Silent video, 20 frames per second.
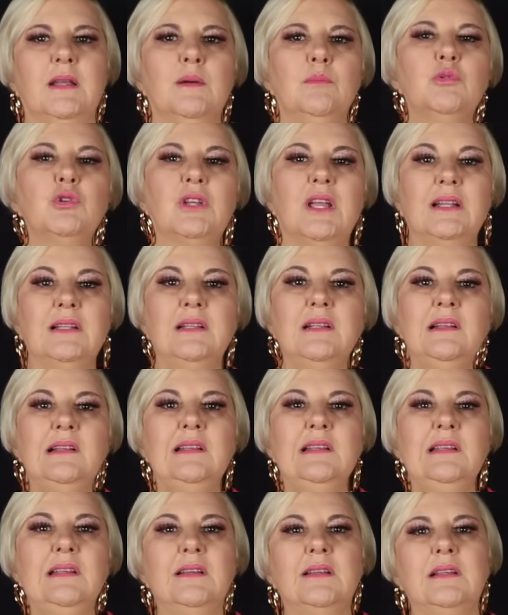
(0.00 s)
porque
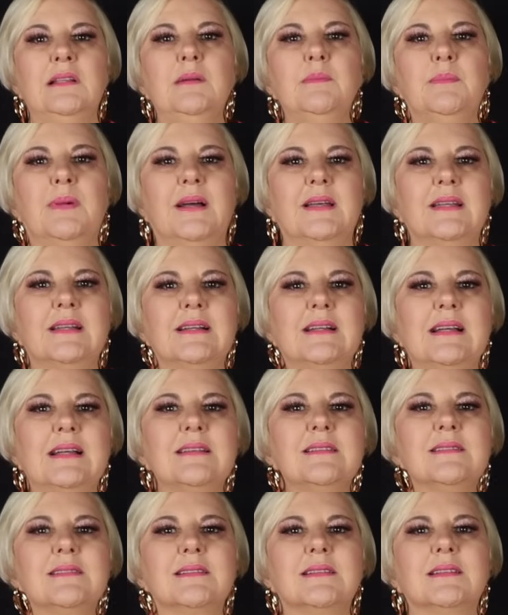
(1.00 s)
ali ia limpar a
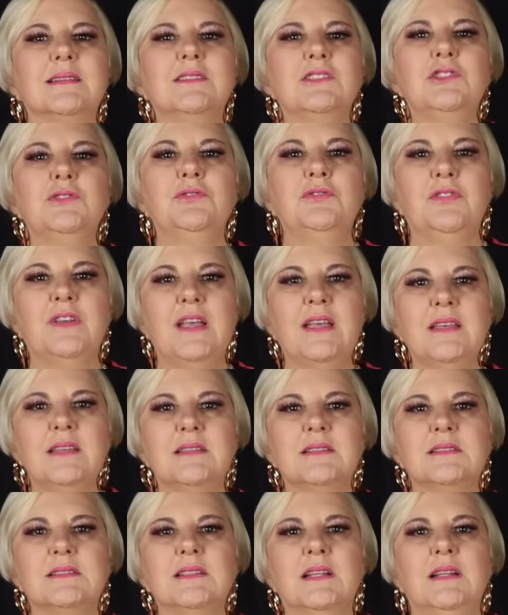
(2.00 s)
casa de
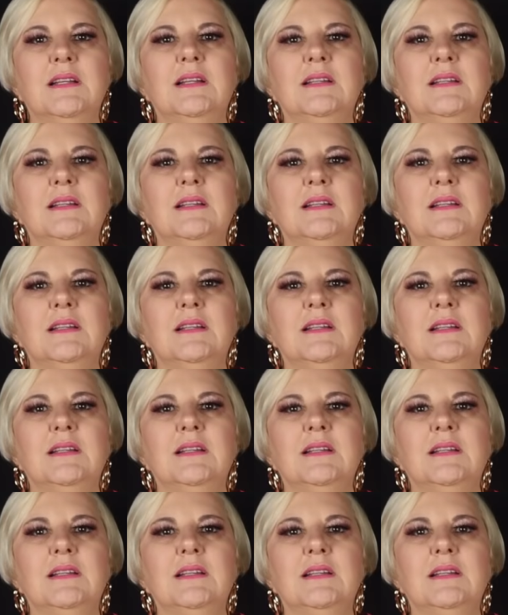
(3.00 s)
férias,